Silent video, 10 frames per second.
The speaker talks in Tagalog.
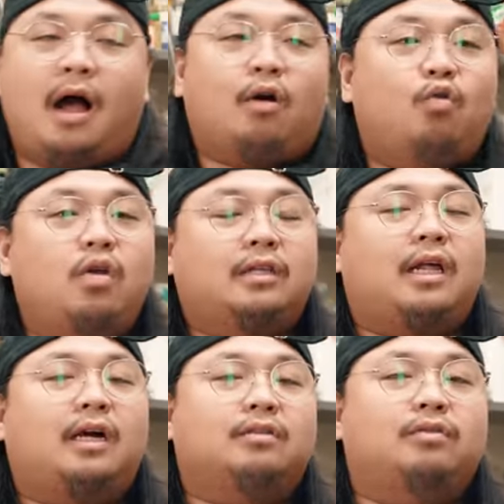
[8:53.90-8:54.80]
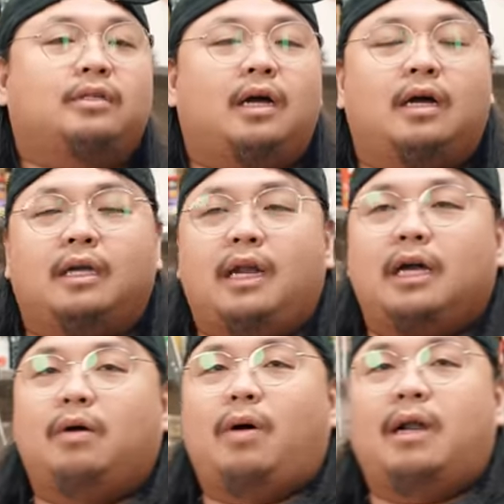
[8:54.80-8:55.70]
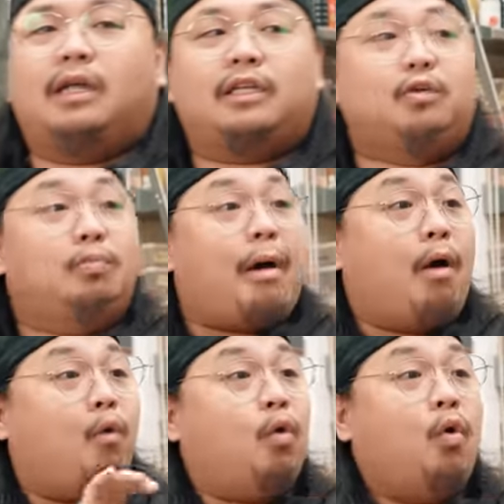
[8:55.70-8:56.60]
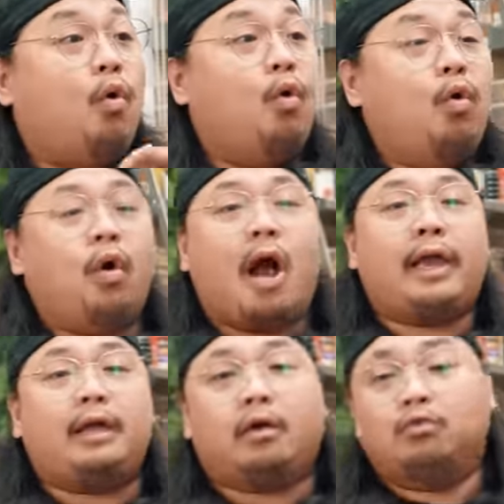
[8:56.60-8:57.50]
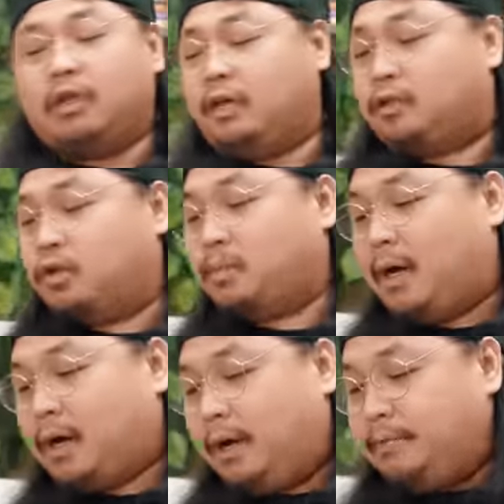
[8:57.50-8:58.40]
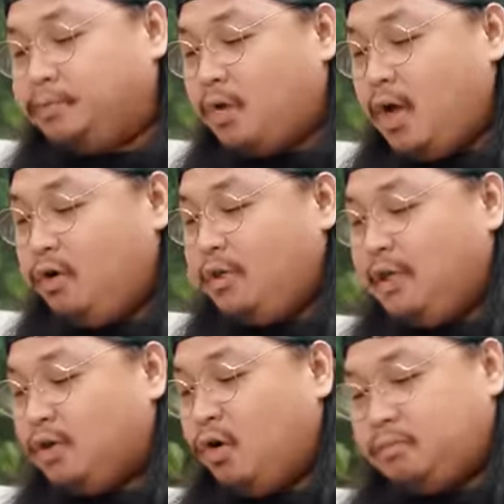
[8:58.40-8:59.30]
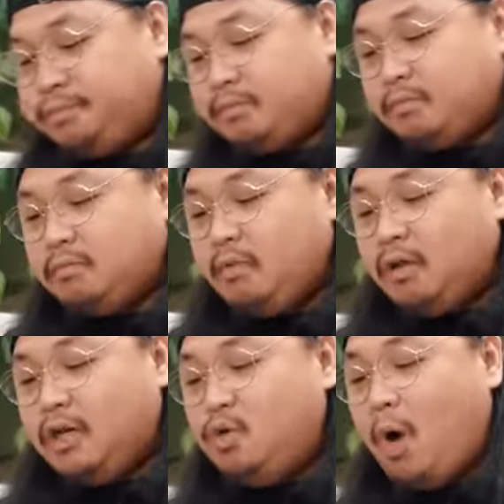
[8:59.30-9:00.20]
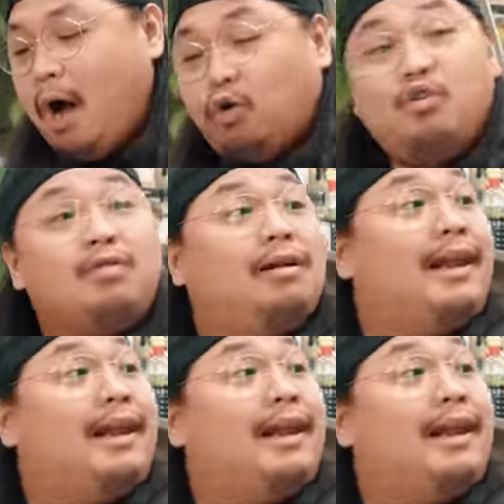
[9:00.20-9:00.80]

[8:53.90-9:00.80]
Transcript: Ang kulang na lang dun sa ginagawa natin, yung baw. Ay, konting sauce pare. Ngayon dito, kinuha ko yung